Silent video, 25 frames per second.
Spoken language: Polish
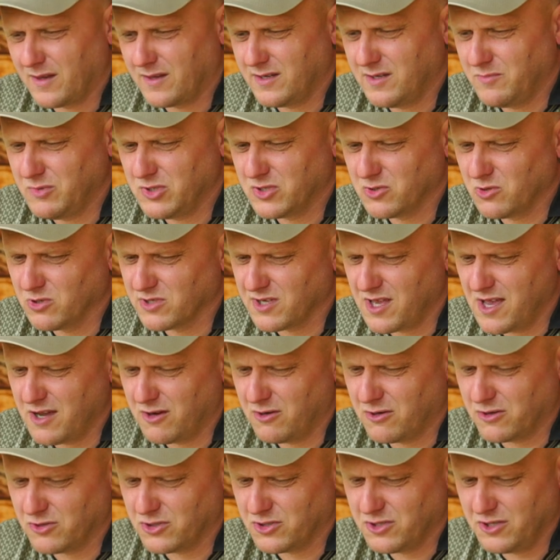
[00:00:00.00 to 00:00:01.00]
hibiskusa
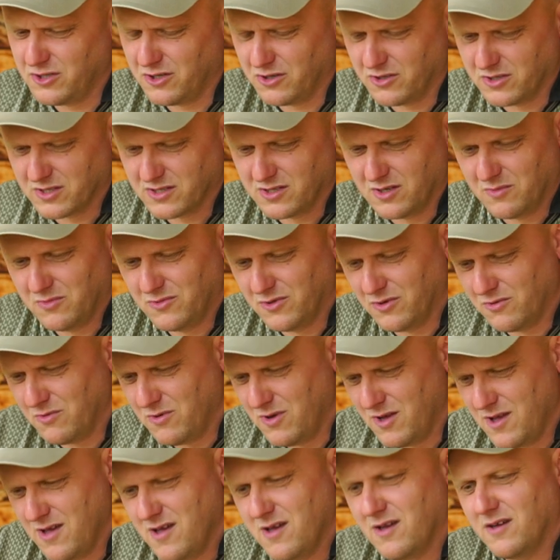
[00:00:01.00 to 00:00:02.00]
jako roślinę
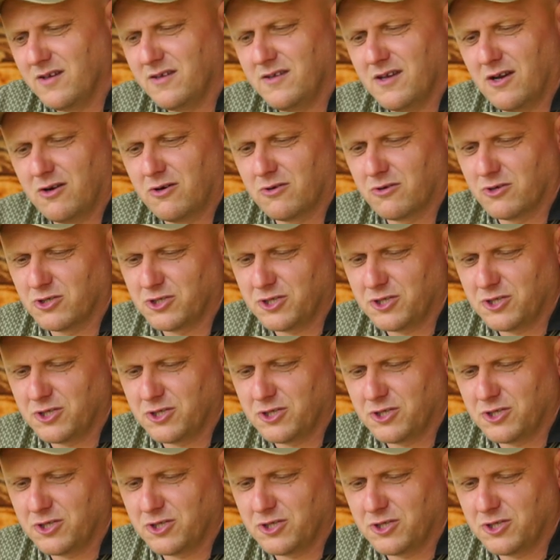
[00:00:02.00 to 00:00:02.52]
ozdobną, jako